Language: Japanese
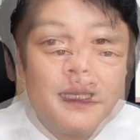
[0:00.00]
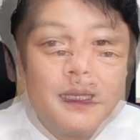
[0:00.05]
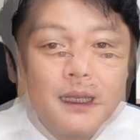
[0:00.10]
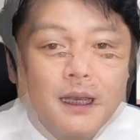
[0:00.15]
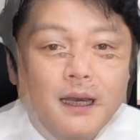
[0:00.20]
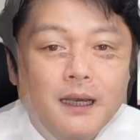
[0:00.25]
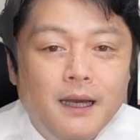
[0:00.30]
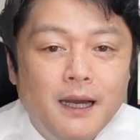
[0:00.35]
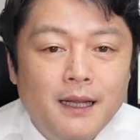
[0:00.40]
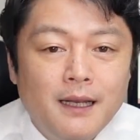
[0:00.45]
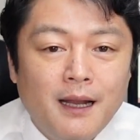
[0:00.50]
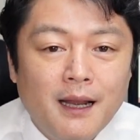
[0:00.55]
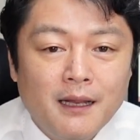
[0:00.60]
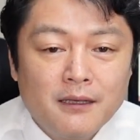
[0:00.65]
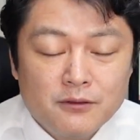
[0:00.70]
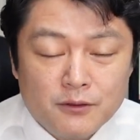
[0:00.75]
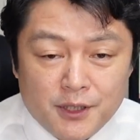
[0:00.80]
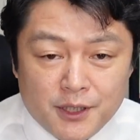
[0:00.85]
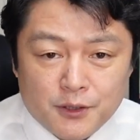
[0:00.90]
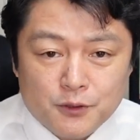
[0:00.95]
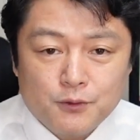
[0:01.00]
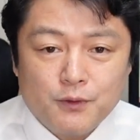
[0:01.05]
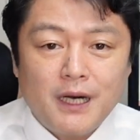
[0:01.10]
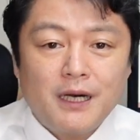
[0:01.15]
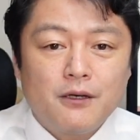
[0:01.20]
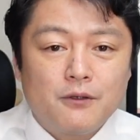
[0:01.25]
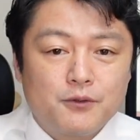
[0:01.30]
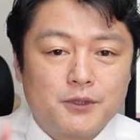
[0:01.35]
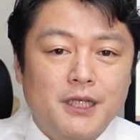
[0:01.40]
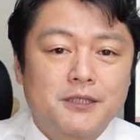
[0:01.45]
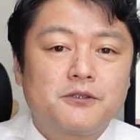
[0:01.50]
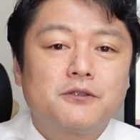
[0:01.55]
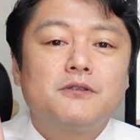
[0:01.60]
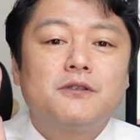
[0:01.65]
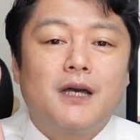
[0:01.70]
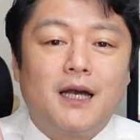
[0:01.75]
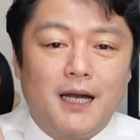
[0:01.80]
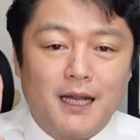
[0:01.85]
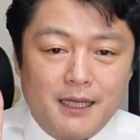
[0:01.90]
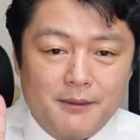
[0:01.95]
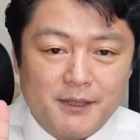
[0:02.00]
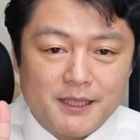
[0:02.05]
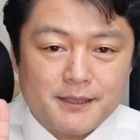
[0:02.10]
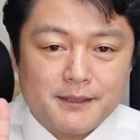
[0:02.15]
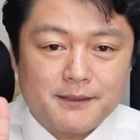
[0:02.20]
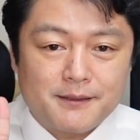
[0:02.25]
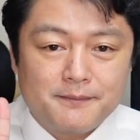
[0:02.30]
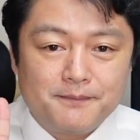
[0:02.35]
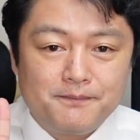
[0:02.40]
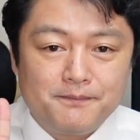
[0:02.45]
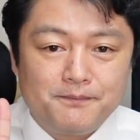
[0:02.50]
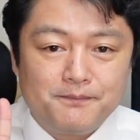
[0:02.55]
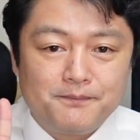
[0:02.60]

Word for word: 考えられる理由は2つあります。